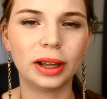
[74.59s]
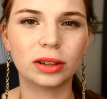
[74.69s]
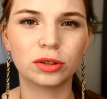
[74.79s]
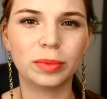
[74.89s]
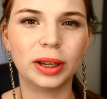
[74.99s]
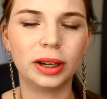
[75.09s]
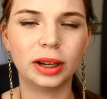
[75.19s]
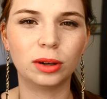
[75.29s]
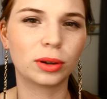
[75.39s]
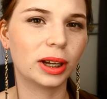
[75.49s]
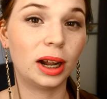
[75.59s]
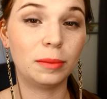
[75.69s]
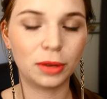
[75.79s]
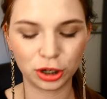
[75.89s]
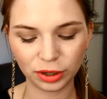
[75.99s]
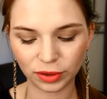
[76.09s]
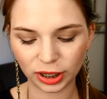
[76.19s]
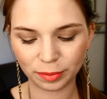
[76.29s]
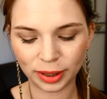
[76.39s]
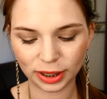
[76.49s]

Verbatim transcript: also bei der L'Oreal Magique war der mal